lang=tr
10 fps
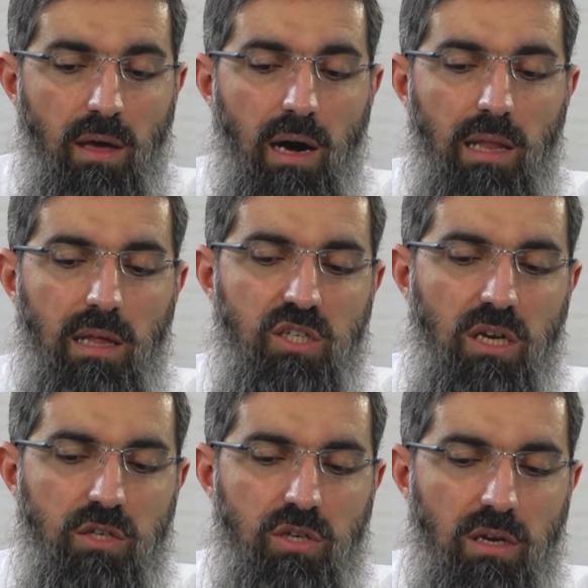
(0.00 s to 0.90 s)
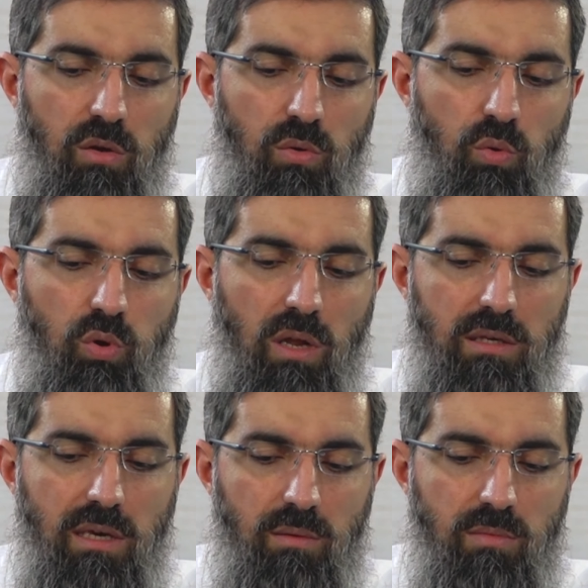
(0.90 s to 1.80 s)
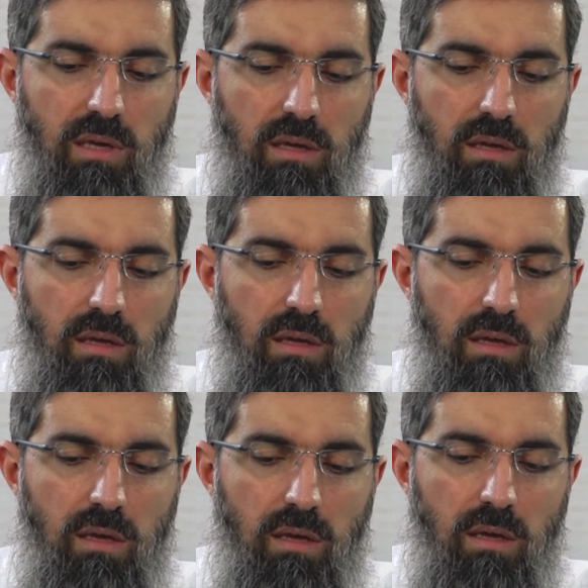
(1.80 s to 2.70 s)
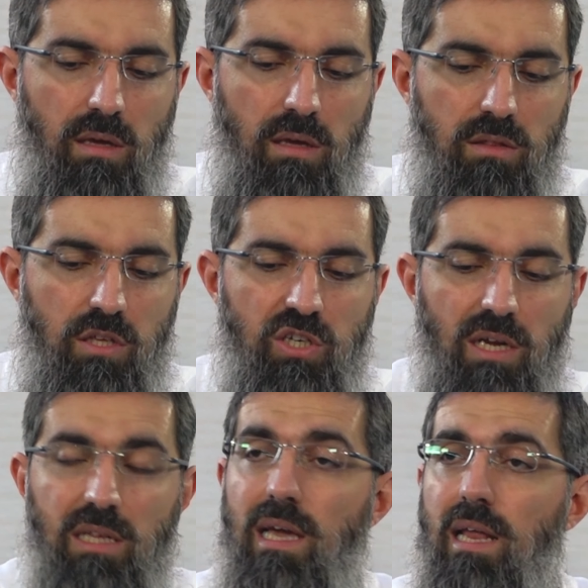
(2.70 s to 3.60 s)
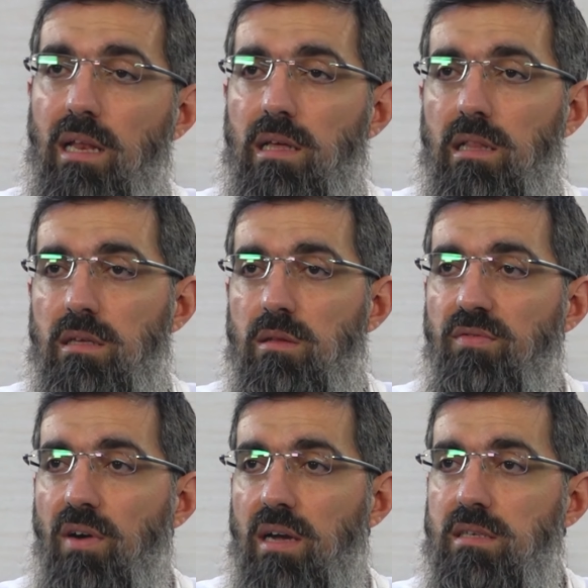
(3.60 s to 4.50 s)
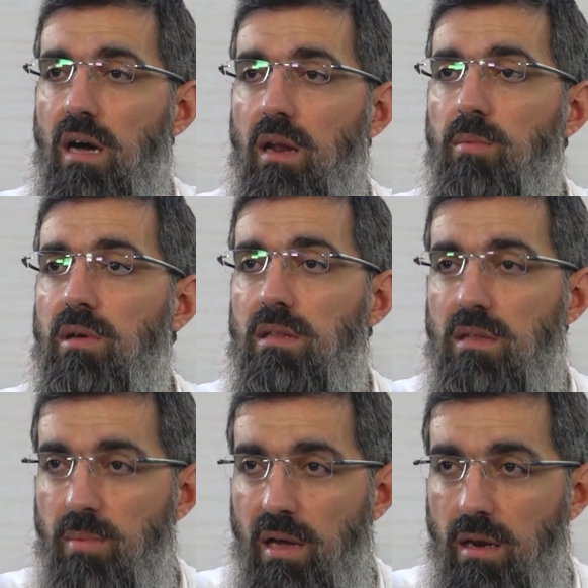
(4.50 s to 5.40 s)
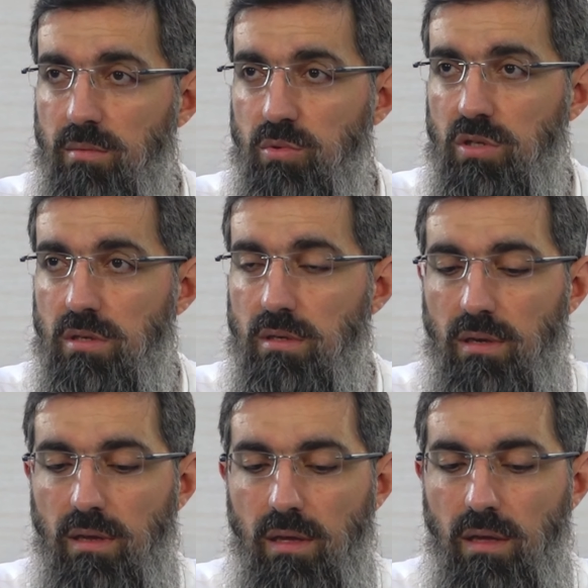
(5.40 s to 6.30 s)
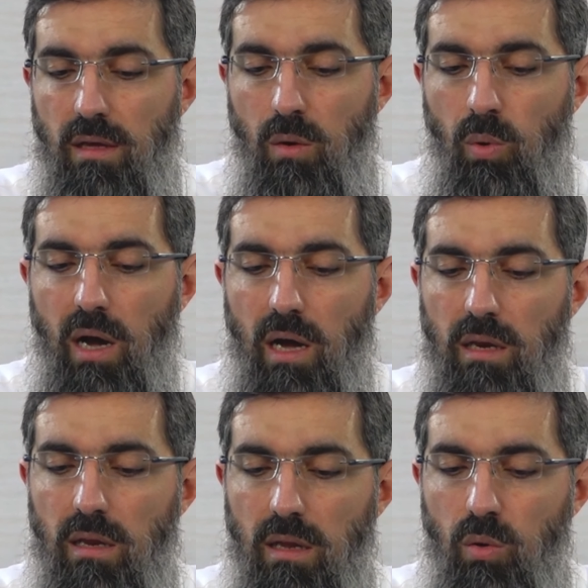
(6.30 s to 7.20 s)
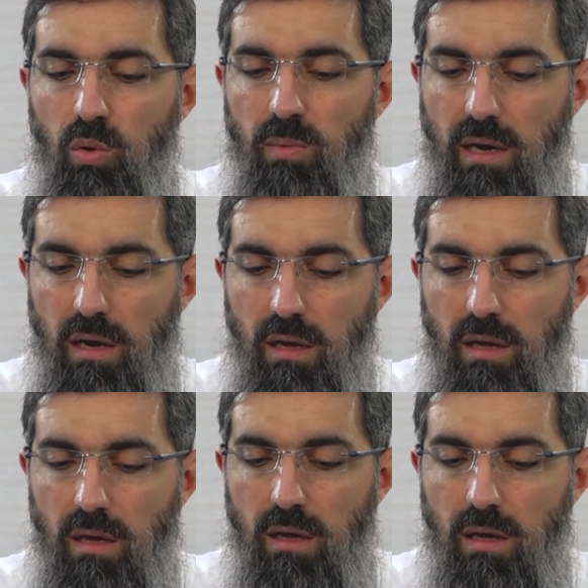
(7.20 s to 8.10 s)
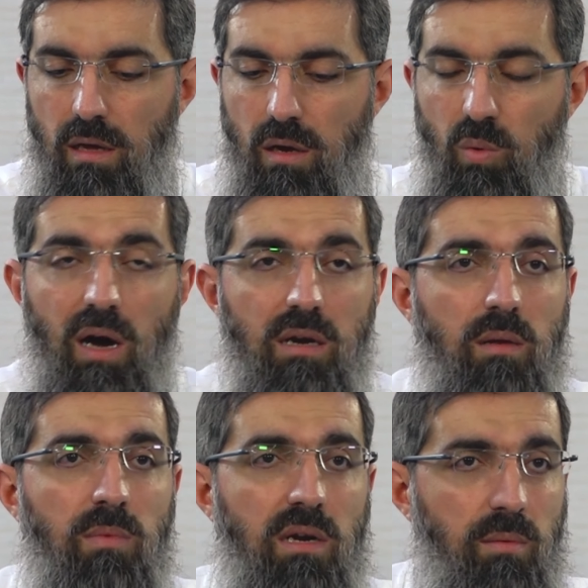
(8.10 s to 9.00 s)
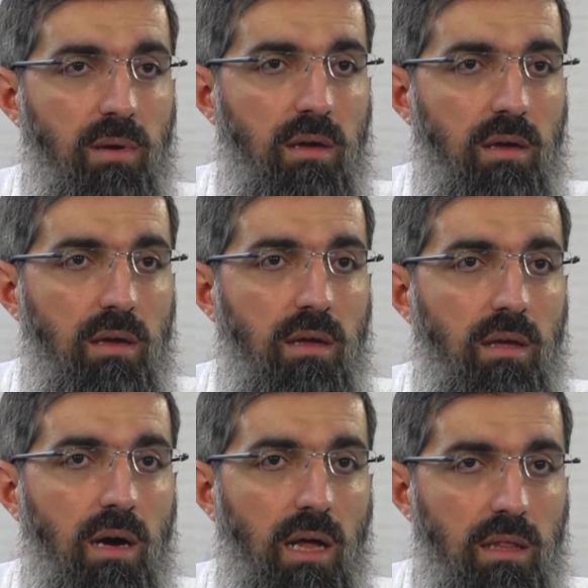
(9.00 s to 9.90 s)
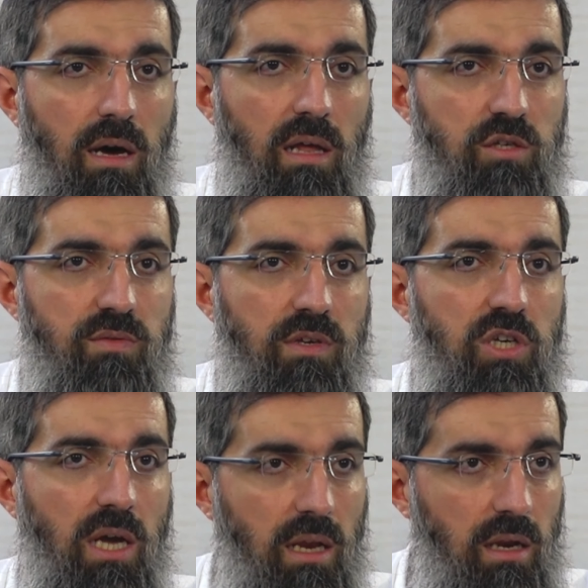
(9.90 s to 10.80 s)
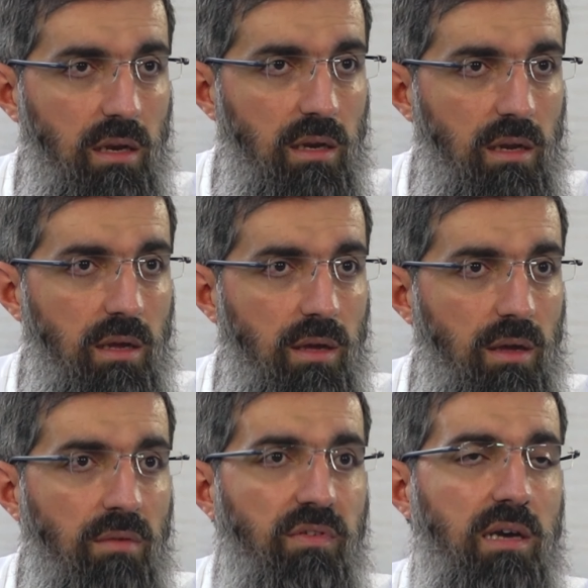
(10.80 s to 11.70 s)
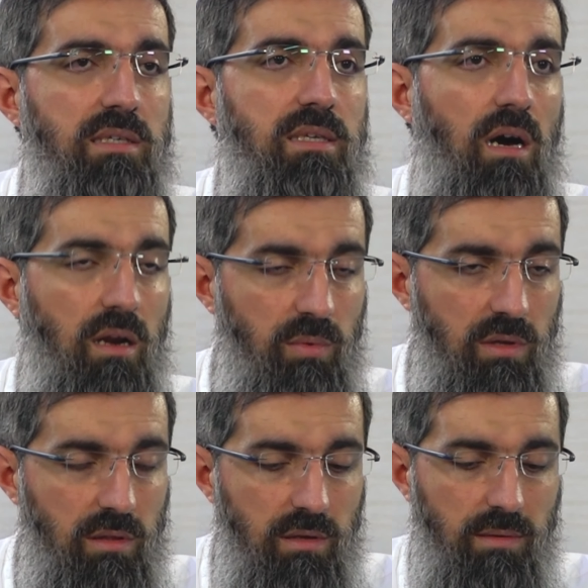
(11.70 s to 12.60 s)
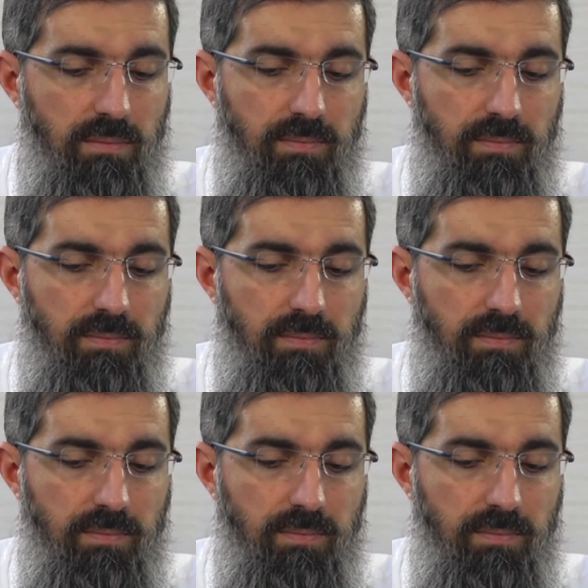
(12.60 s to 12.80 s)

Allah Celle Celaluhu Kur'an-ı Kerim'de ticareti helal kıldığını, faizi haram kıldığını beyan etmiştir. وَاَحَلَّ اللّٰهُ الْبَيْعَ وَحَرَّمَ الرِّبَى Allah alışverişi helal, faizi haram kıldı.